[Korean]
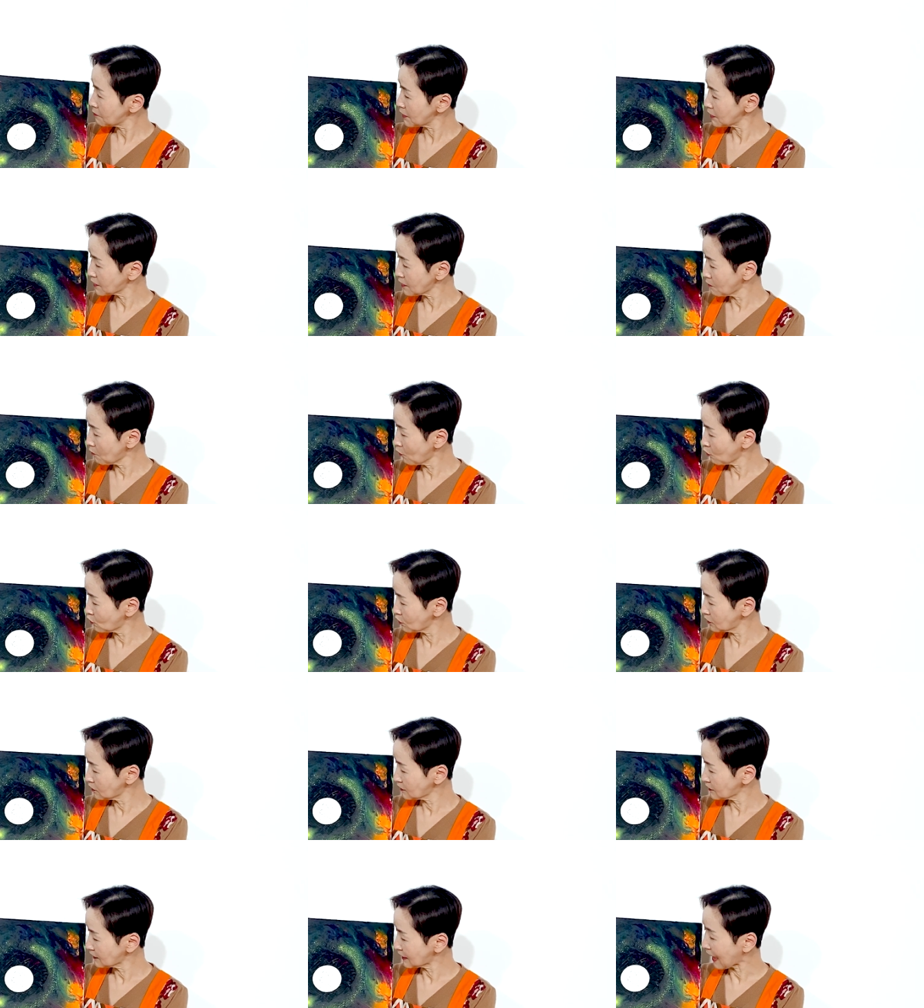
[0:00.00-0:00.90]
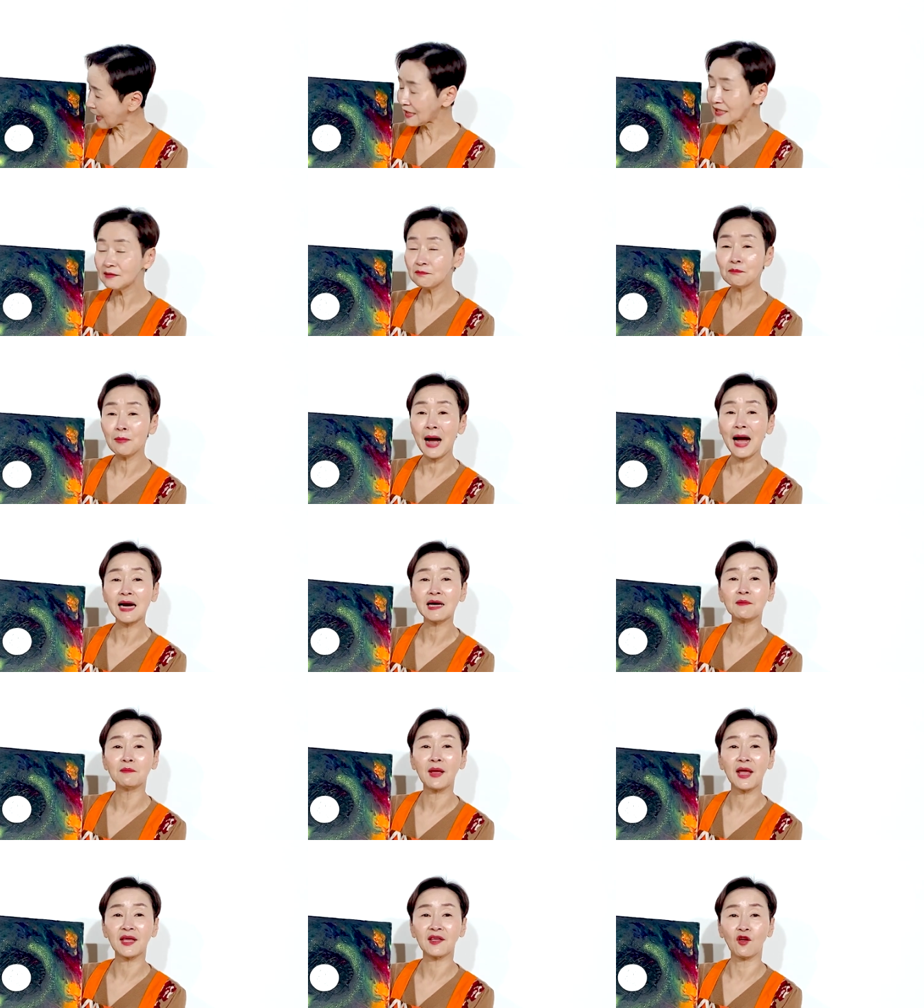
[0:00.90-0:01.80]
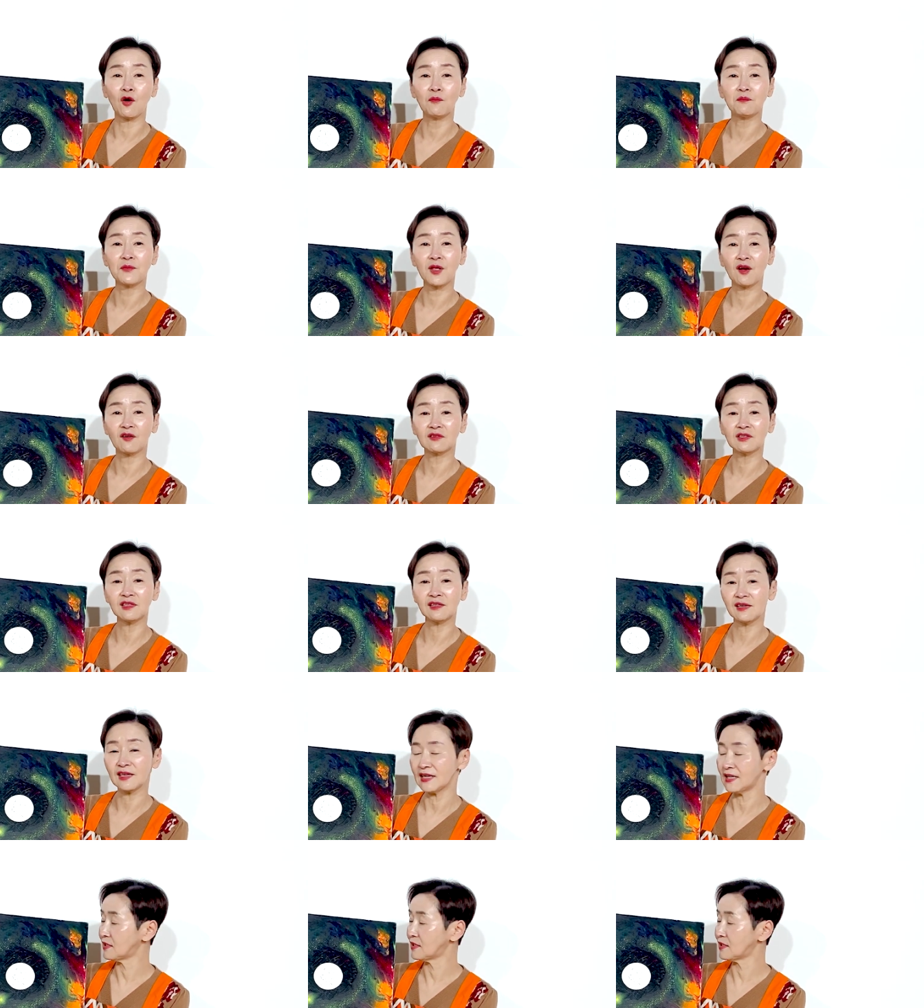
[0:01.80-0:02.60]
제목은 나는 마음의 염력을